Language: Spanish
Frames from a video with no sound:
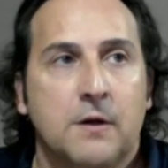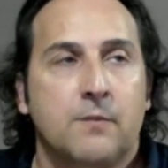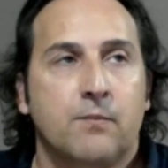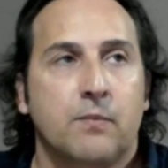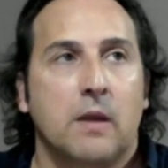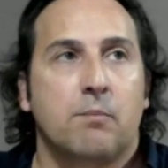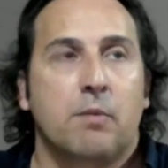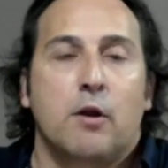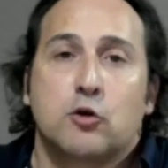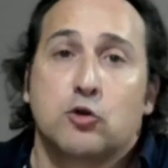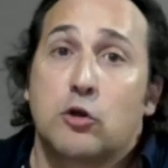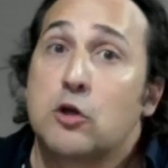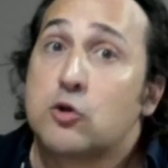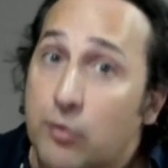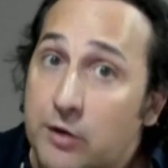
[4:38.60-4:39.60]
Pero eso tiene
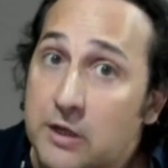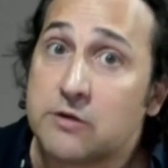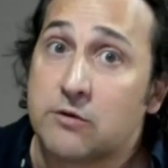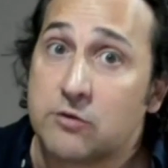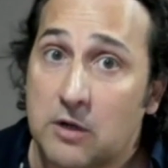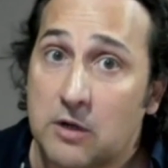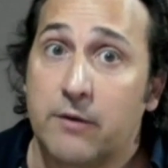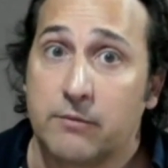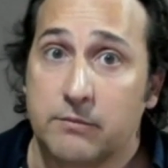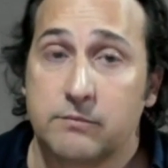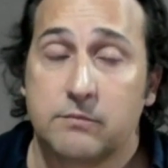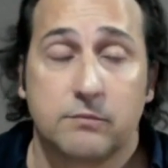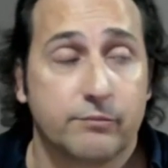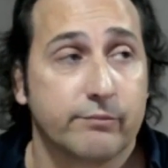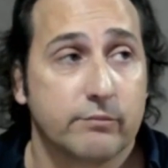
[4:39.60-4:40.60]
sus riesgos, claro.
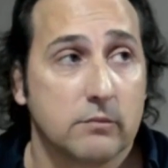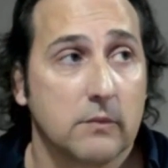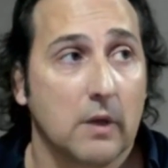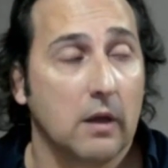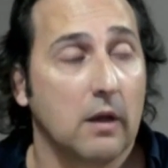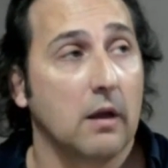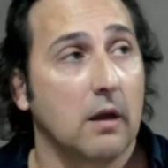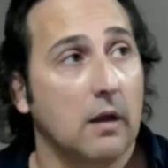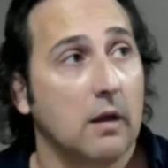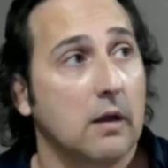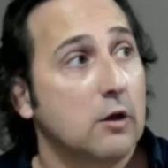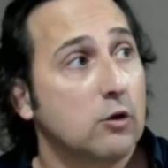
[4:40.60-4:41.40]
Eh,